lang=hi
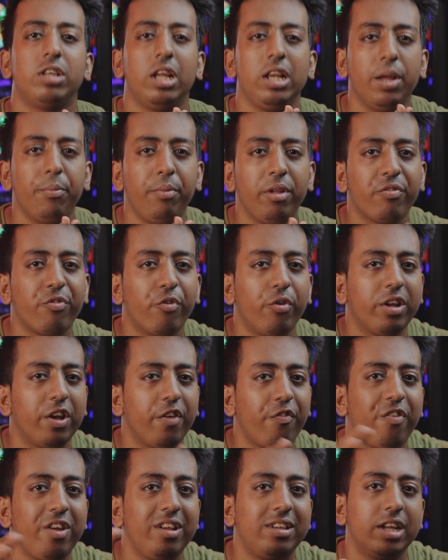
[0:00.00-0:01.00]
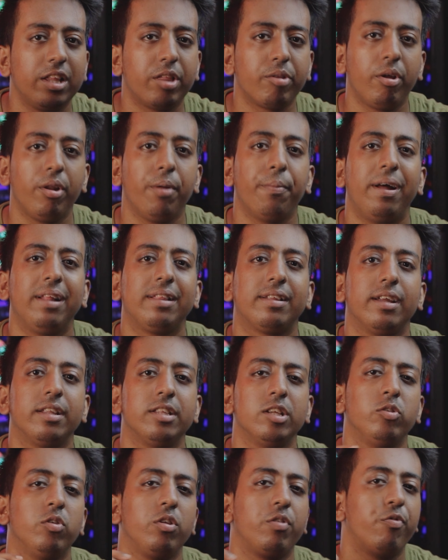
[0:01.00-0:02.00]
तो चलिए अभी इस फोन का फीचर्स के बारे में बात
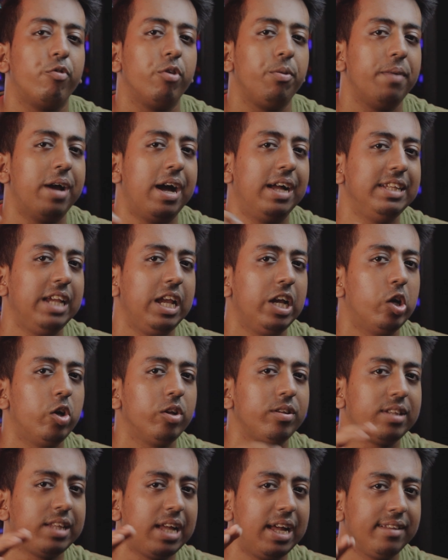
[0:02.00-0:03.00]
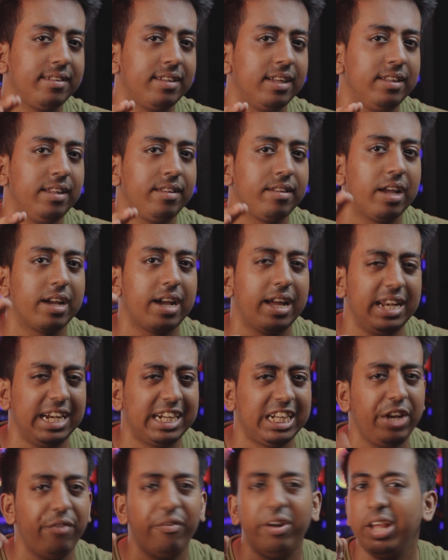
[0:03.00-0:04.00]
करते हैं जो इस फोन में आ जाएगा और साथ साथ इसका
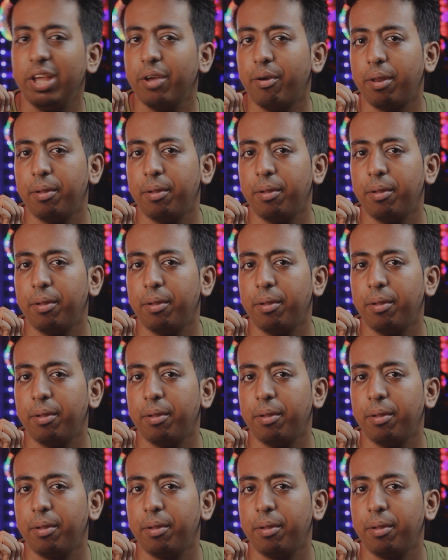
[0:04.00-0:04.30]
कनेक्टिविटी के